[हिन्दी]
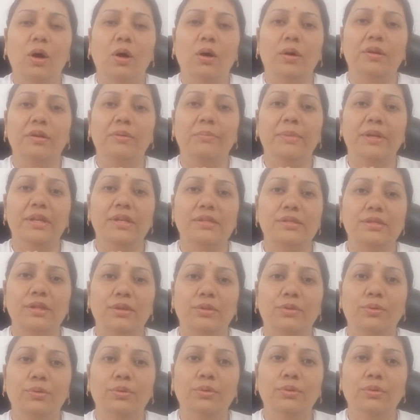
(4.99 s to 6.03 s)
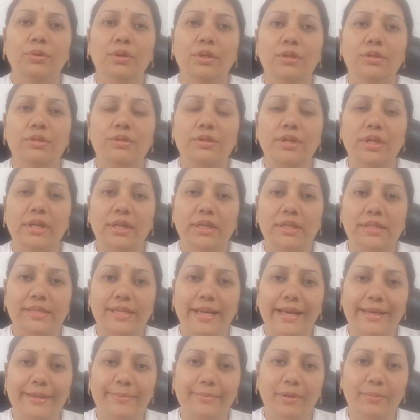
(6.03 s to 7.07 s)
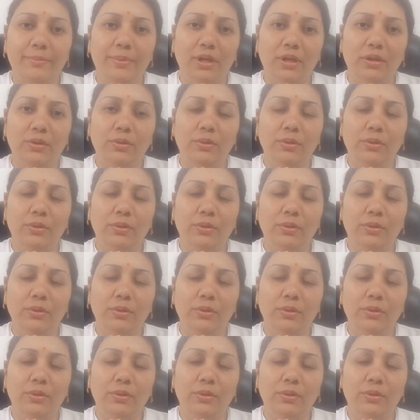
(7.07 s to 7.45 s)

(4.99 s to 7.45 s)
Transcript: और मेरे सदगुरु श्री साई बाबा